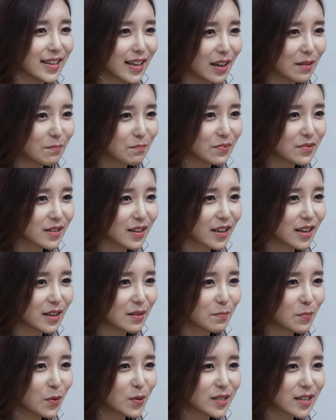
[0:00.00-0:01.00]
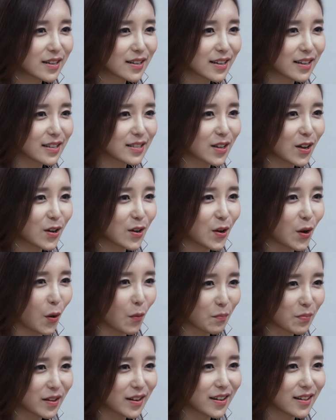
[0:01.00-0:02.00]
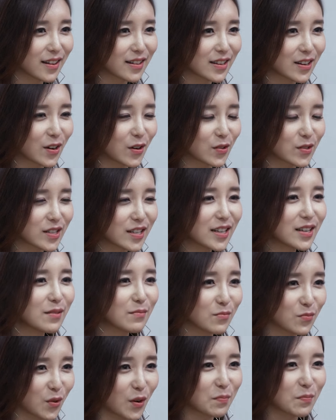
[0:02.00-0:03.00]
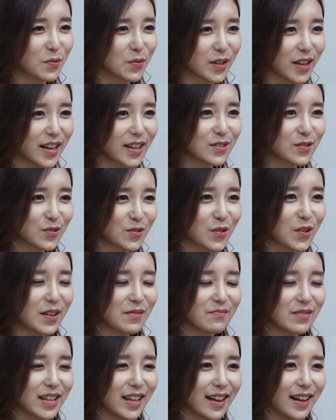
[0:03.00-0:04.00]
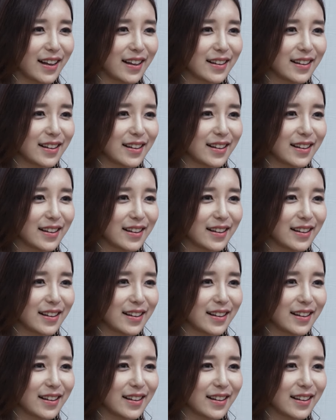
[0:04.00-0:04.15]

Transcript: 예쁘게 포장해서 어필해내는 것이 무엇보다 중요합니다.